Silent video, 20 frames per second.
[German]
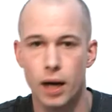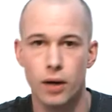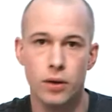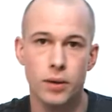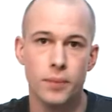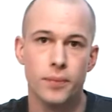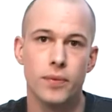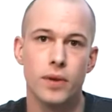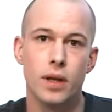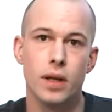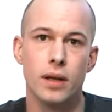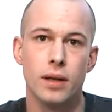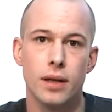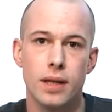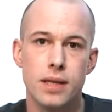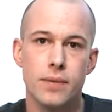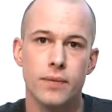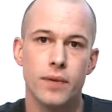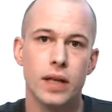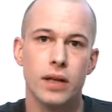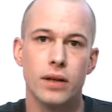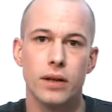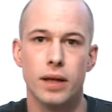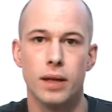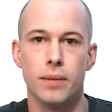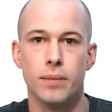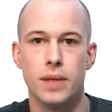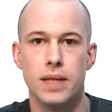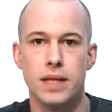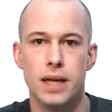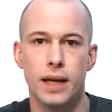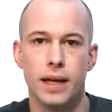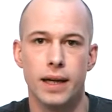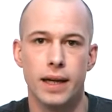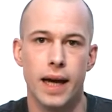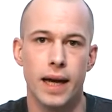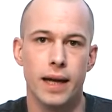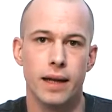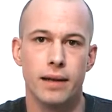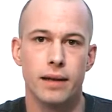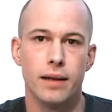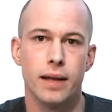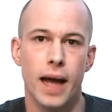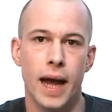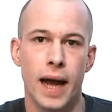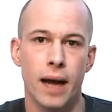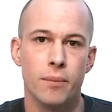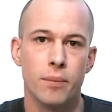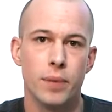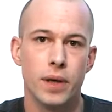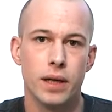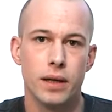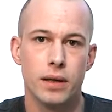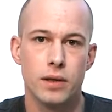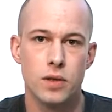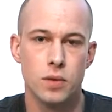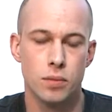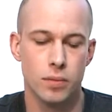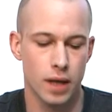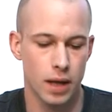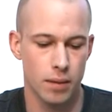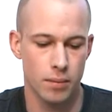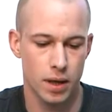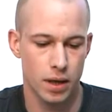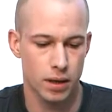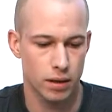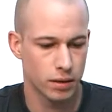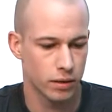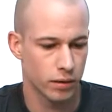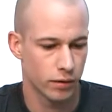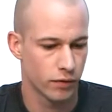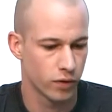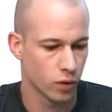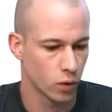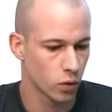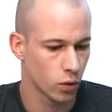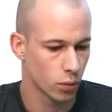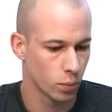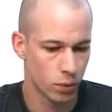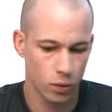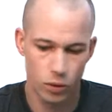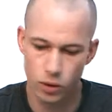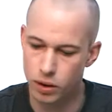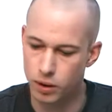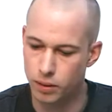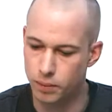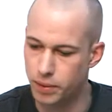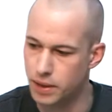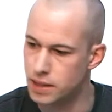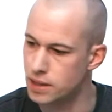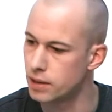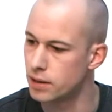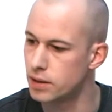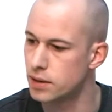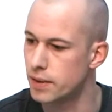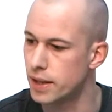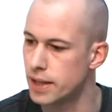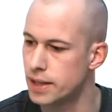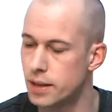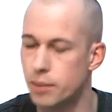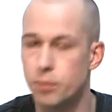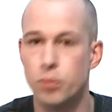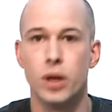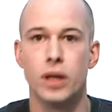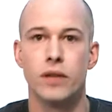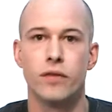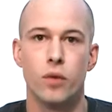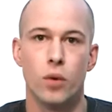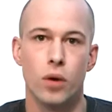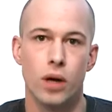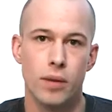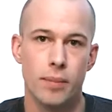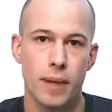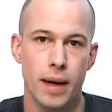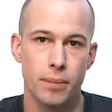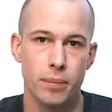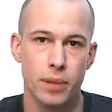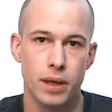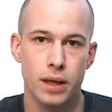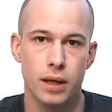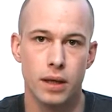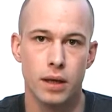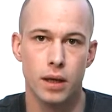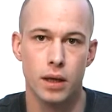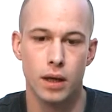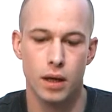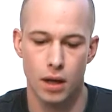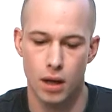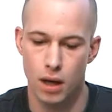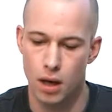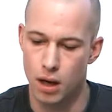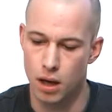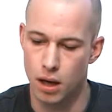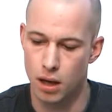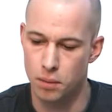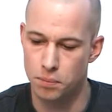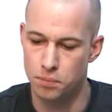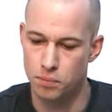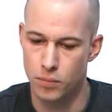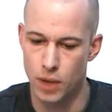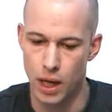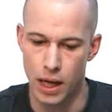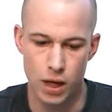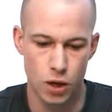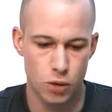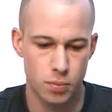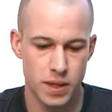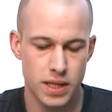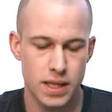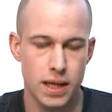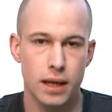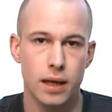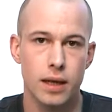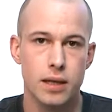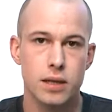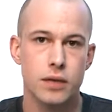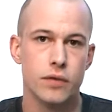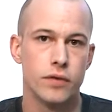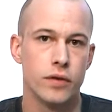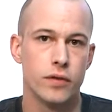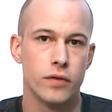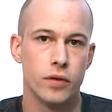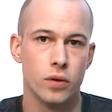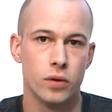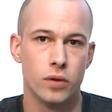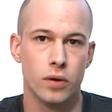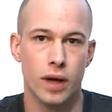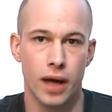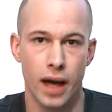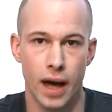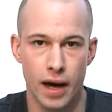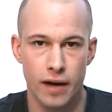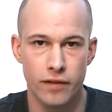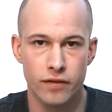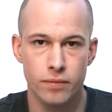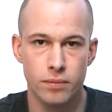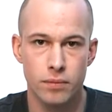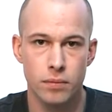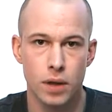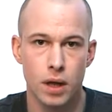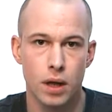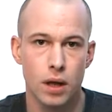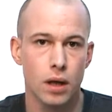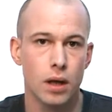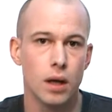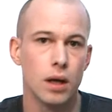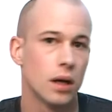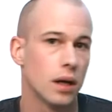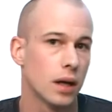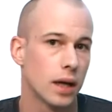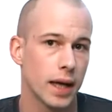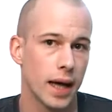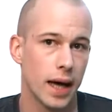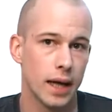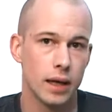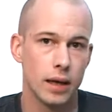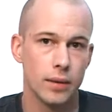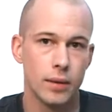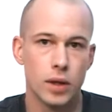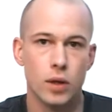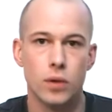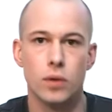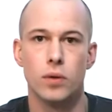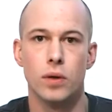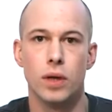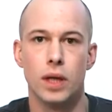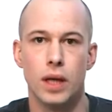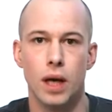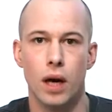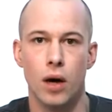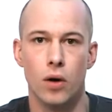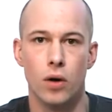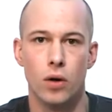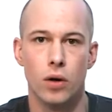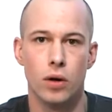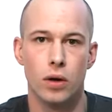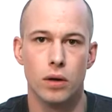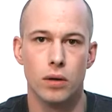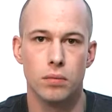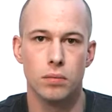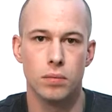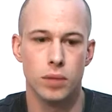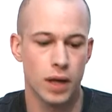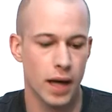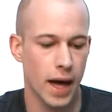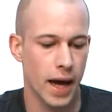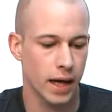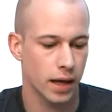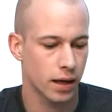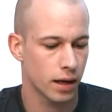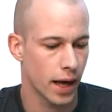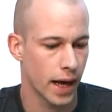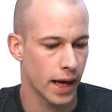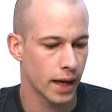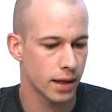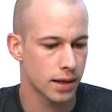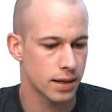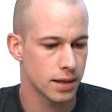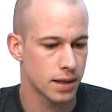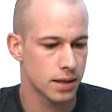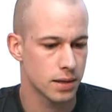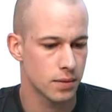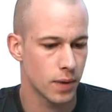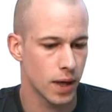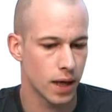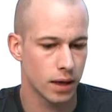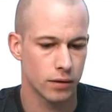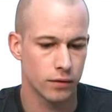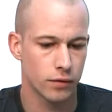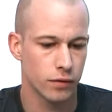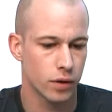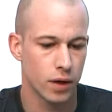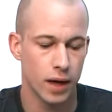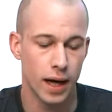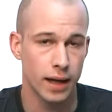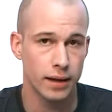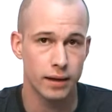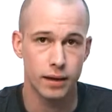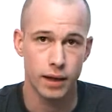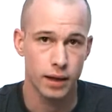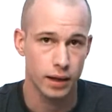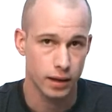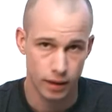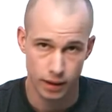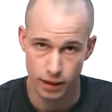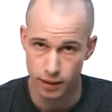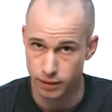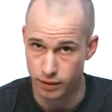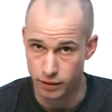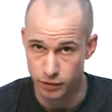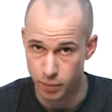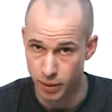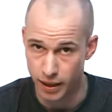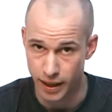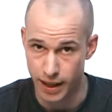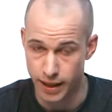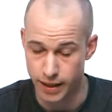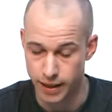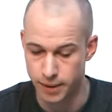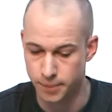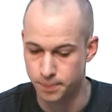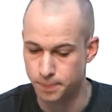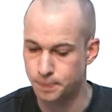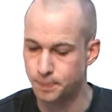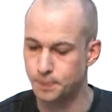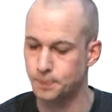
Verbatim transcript: Hallo, in diesem Video gibt es einen kleinen Einblick zum Thema Fotobücher bzw. Portfoliomappe, ähm, eher speziell jetzt dafür Fotografen, kann aber natürlich auch gleich eingesetzt werden für andere Kreativbereiche.